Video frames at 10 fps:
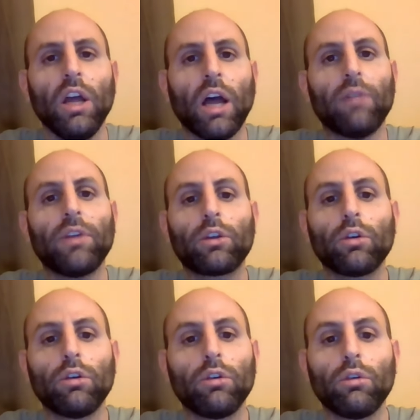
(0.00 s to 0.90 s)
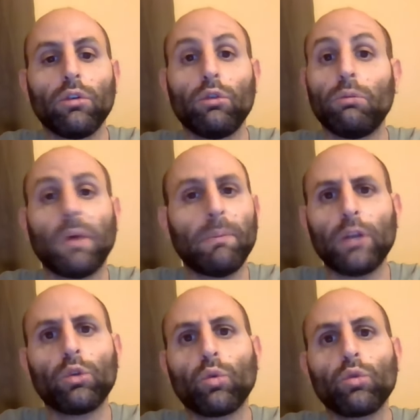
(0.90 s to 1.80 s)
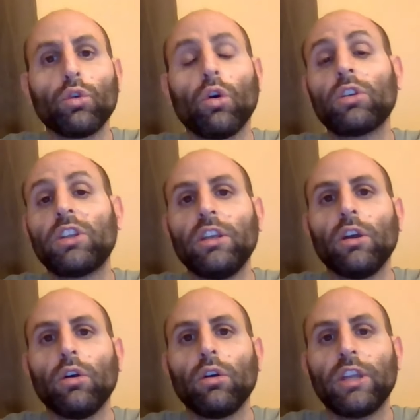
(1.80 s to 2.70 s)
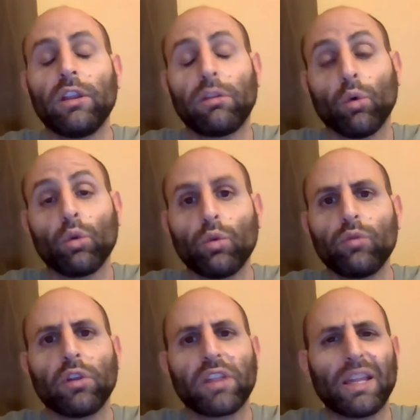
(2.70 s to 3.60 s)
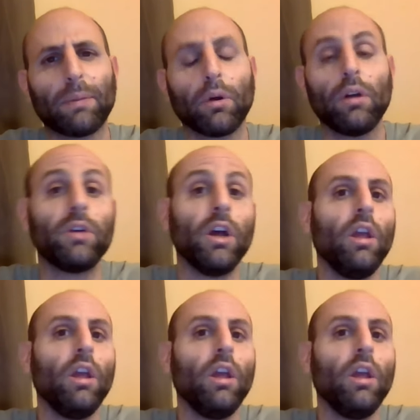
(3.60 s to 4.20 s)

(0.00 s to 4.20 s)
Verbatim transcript: avec euh, pas mal de concurrents qui se retrouvent dans cette épreuve.